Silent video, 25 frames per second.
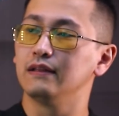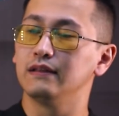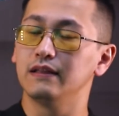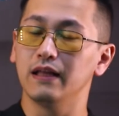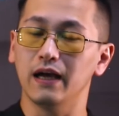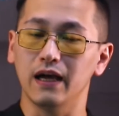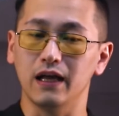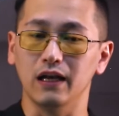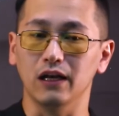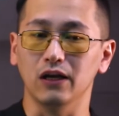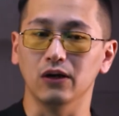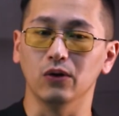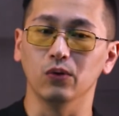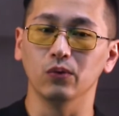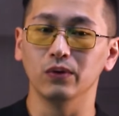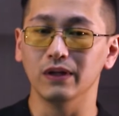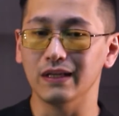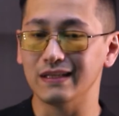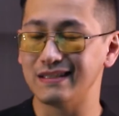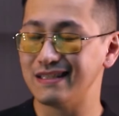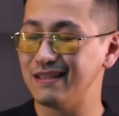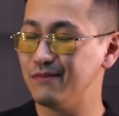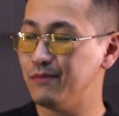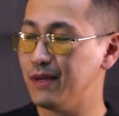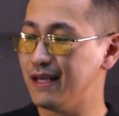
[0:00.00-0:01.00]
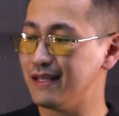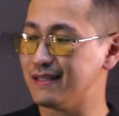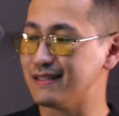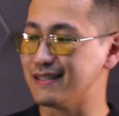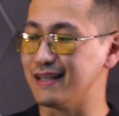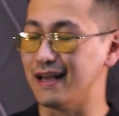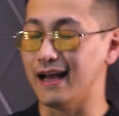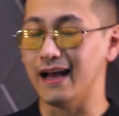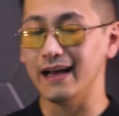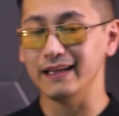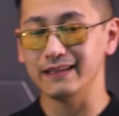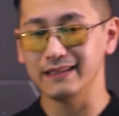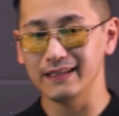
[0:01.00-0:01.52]
Далее у нас
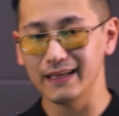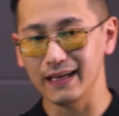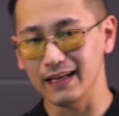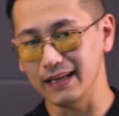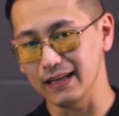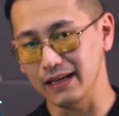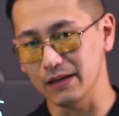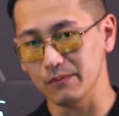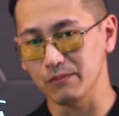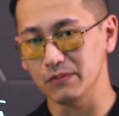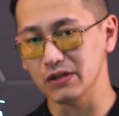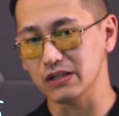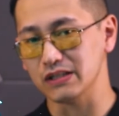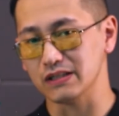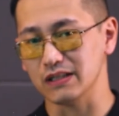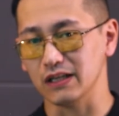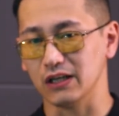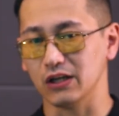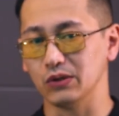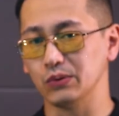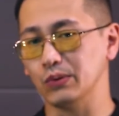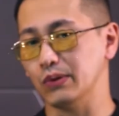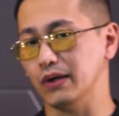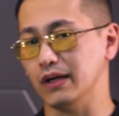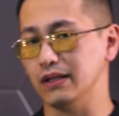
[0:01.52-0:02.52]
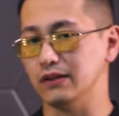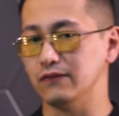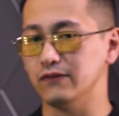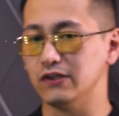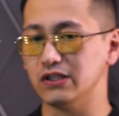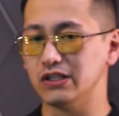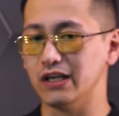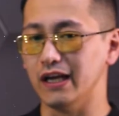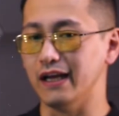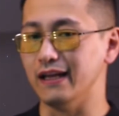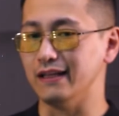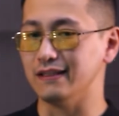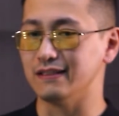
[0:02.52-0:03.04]
имеется отдельная мышца, которая
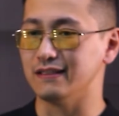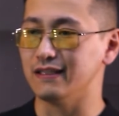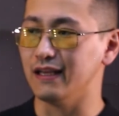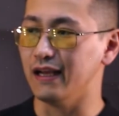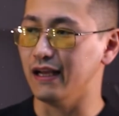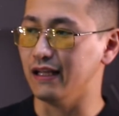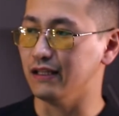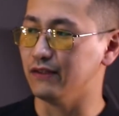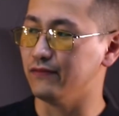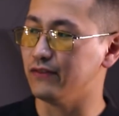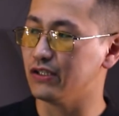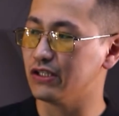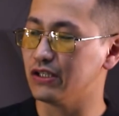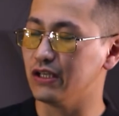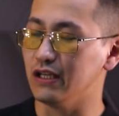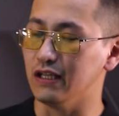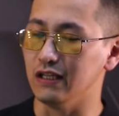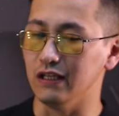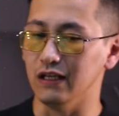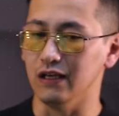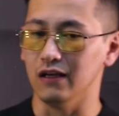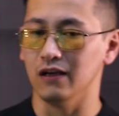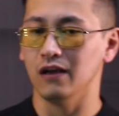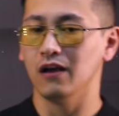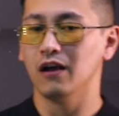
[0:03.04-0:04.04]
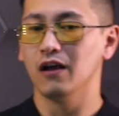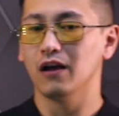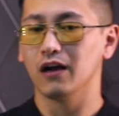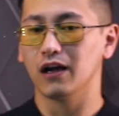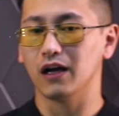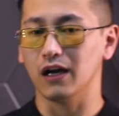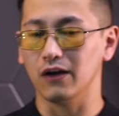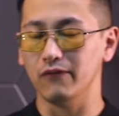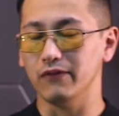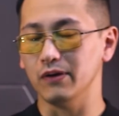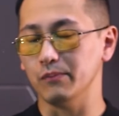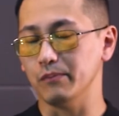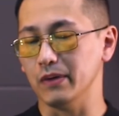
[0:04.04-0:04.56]
отвечает за движение
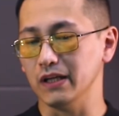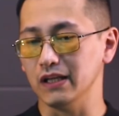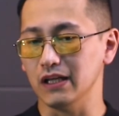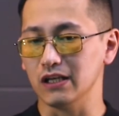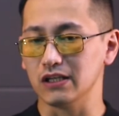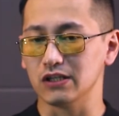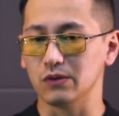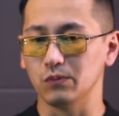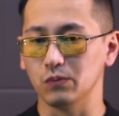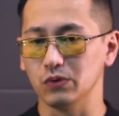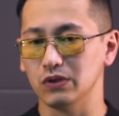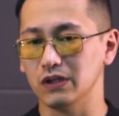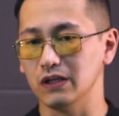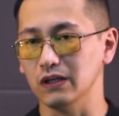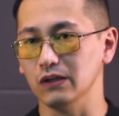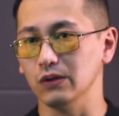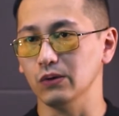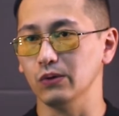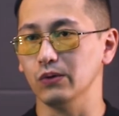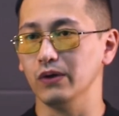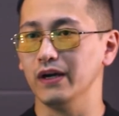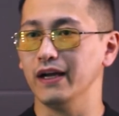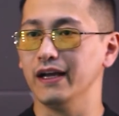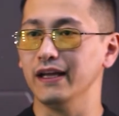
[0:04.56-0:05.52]
крови по нашему телу.